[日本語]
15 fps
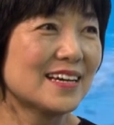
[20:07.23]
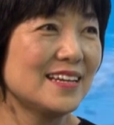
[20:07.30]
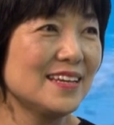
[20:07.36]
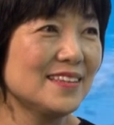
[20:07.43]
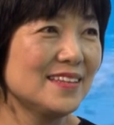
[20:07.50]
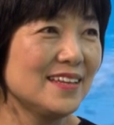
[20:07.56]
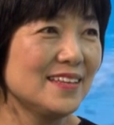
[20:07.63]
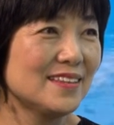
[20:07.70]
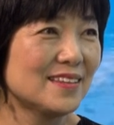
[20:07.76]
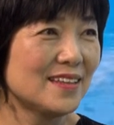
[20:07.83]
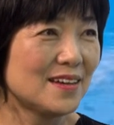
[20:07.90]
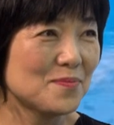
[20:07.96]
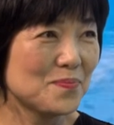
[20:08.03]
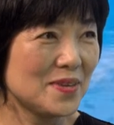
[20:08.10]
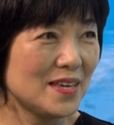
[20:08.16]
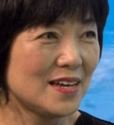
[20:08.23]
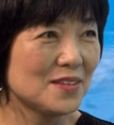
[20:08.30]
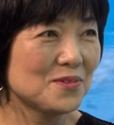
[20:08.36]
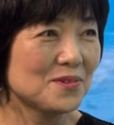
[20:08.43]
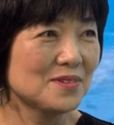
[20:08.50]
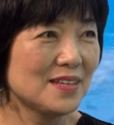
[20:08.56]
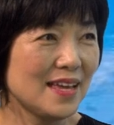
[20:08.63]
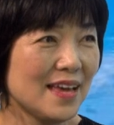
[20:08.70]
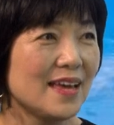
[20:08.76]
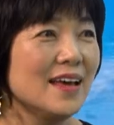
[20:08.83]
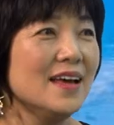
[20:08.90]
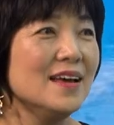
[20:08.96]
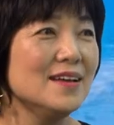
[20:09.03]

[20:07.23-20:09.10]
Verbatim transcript: かれていたピアノで、